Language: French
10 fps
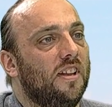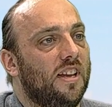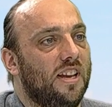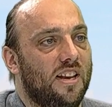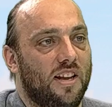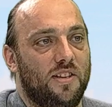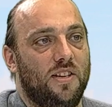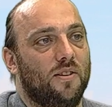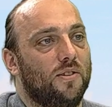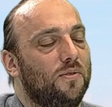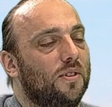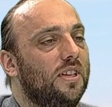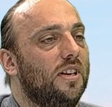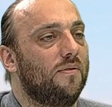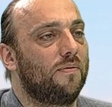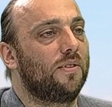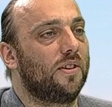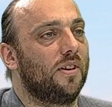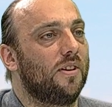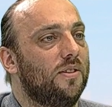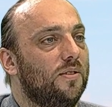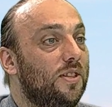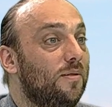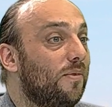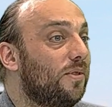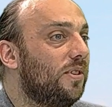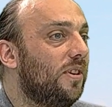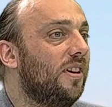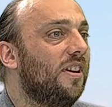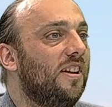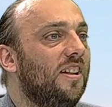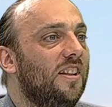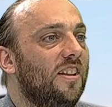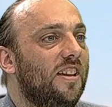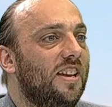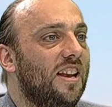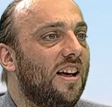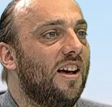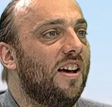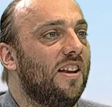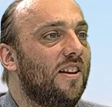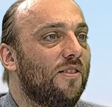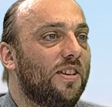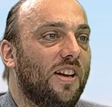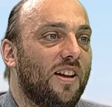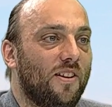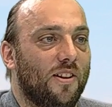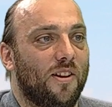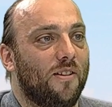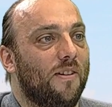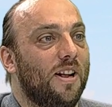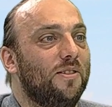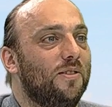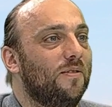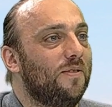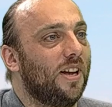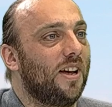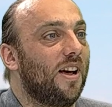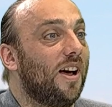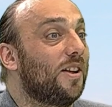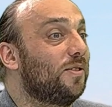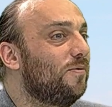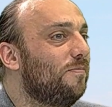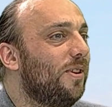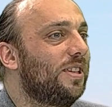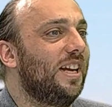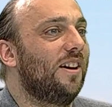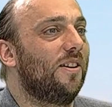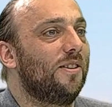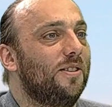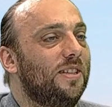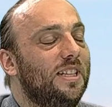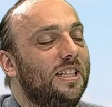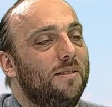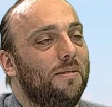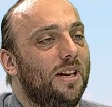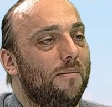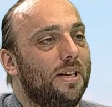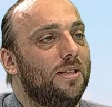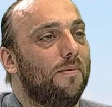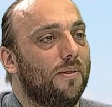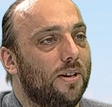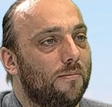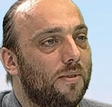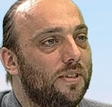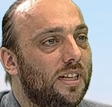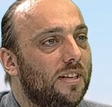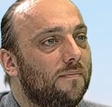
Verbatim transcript: il l'a dit sur Téléfoot ce dimanche. Il, est en train voilà, de devenir un, un supporter de cette équipe qu'il a bâtie pendant les nombreuses années.